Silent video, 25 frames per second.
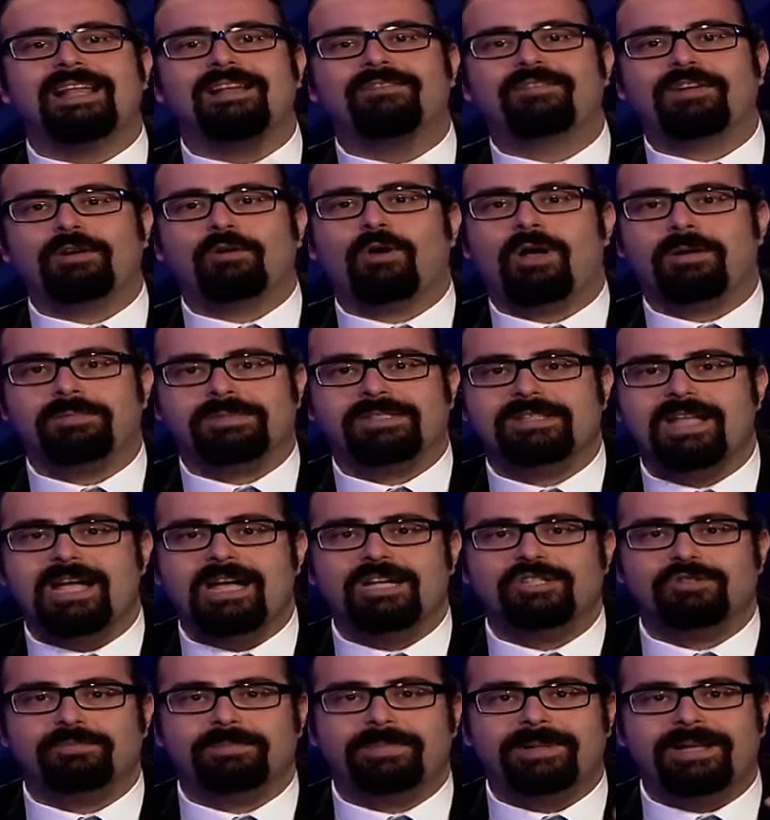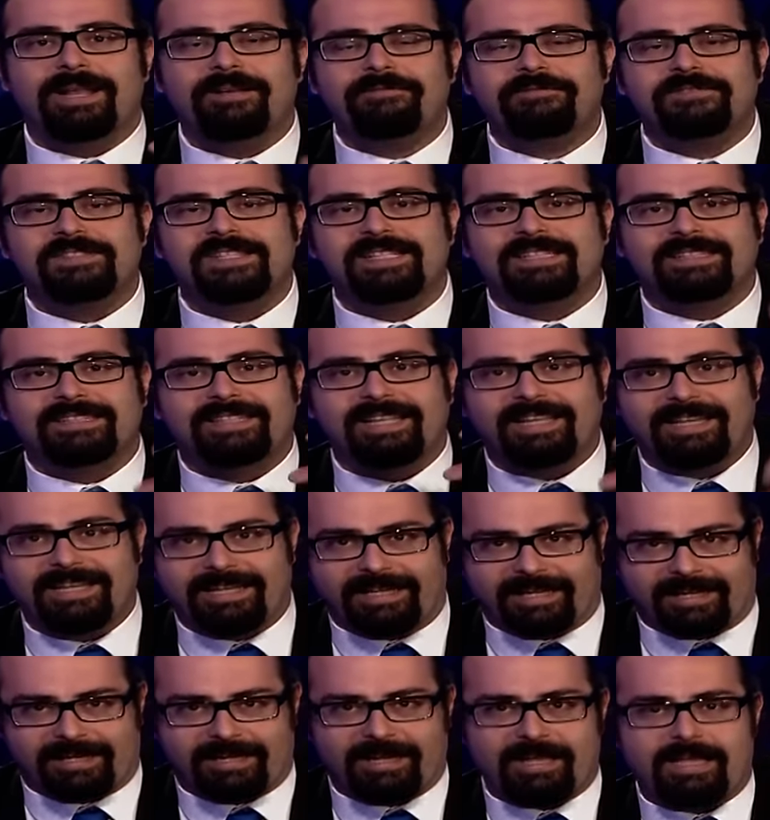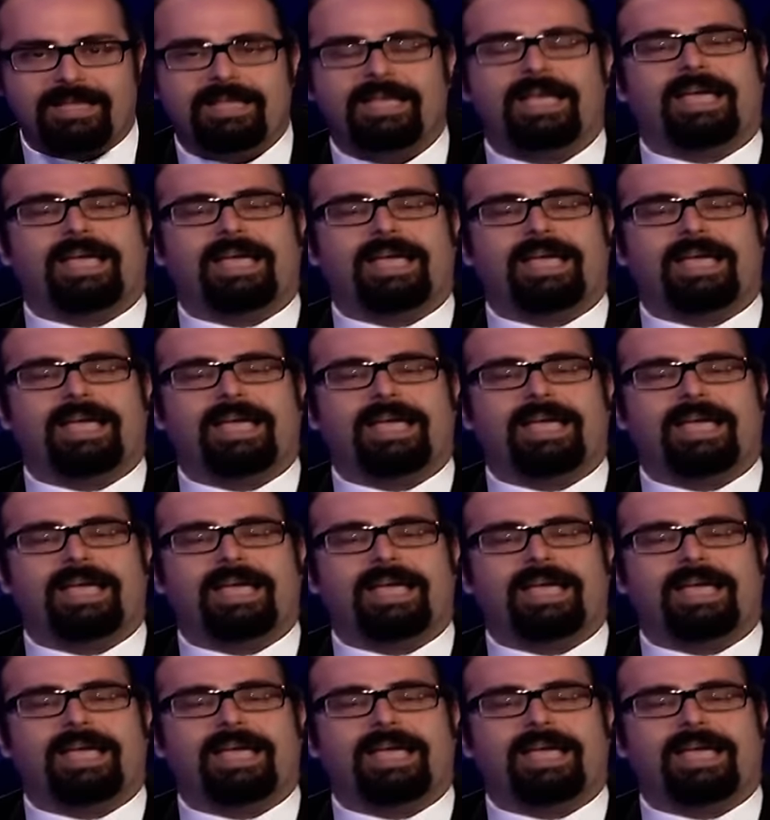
2015 بنفس التاريخ